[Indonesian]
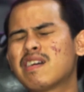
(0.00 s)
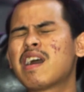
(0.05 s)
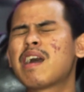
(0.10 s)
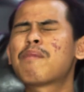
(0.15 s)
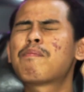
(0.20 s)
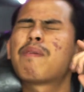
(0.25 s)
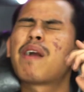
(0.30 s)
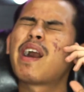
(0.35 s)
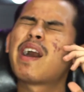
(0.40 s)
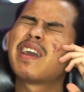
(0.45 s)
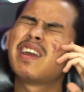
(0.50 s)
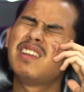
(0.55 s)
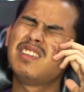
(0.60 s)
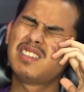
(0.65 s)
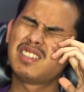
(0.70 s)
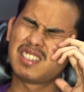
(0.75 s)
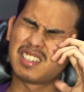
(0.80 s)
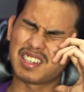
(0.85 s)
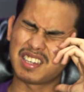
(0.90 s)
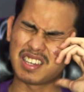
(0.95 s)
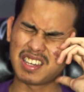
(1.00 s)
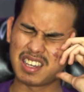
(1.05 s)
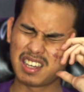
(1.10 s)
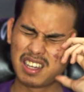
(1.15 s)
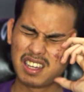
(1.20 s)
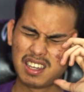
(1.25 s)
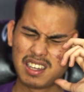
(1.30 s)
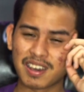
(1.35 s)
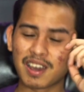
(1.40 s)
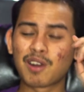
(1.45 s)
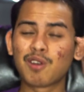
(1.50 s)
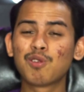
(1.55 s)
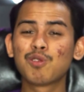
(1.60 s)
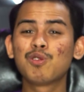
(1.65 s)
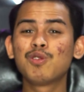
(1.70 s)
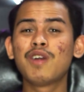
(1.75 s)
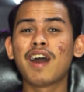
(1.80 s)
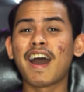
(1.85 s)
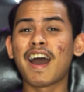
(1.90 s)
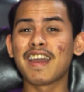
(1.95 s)
ngapain sih? Kan lu
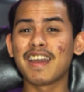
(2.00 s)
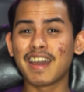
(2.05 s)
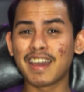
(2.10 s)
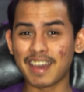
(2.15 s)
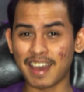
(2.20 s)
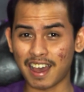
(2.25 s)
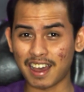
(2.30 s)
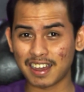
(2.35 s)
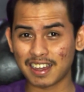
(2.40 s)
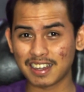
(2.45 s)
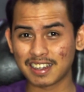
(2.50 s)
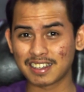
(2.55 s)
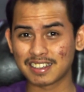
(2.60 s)
tuh udah kaya ya.